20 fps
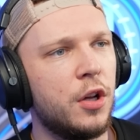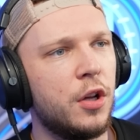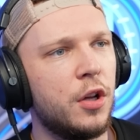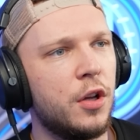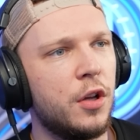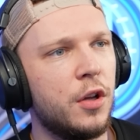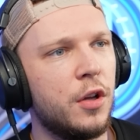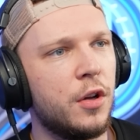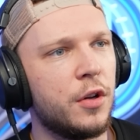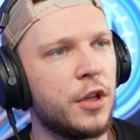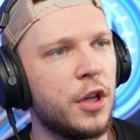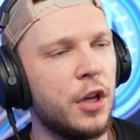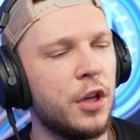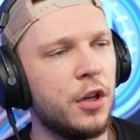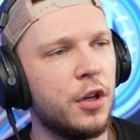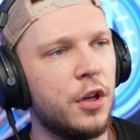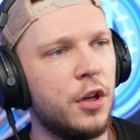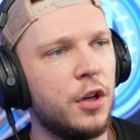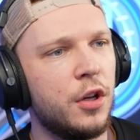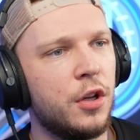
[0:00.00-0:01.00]
Euh, ok.
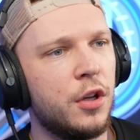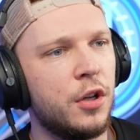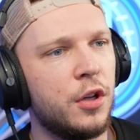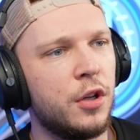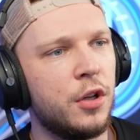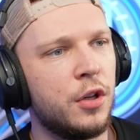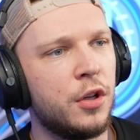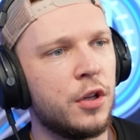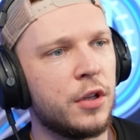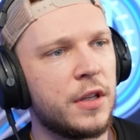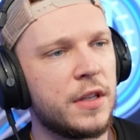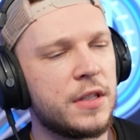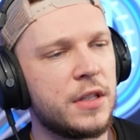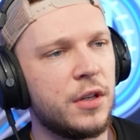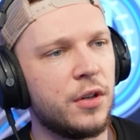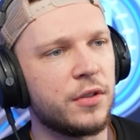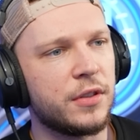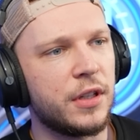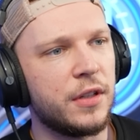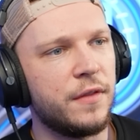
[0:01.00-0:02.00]
Euh, qu'est-ce
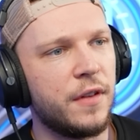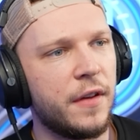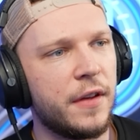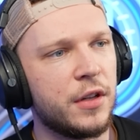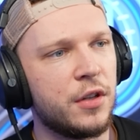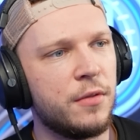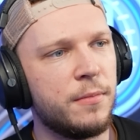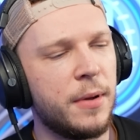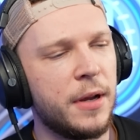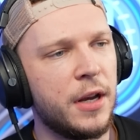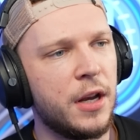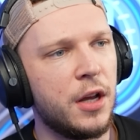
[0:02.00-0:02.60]
qu'il est en train de faire avec une paille